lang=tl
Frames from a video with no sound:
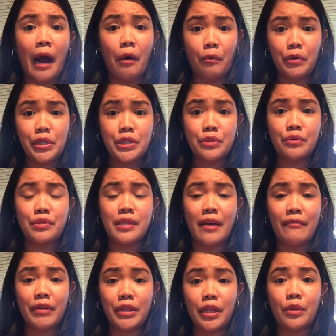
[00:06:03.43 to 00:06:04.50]
hours to
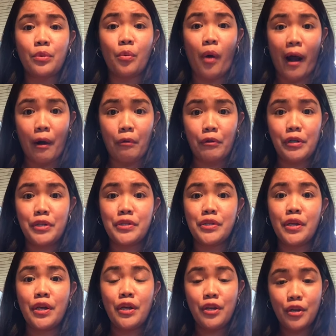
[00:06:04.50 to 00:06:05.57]
72
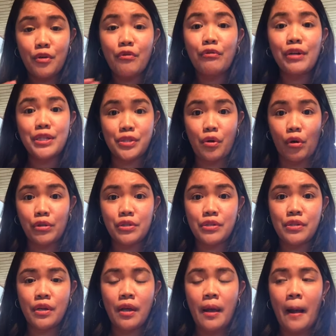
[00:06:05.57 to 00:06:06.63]
hours yung results.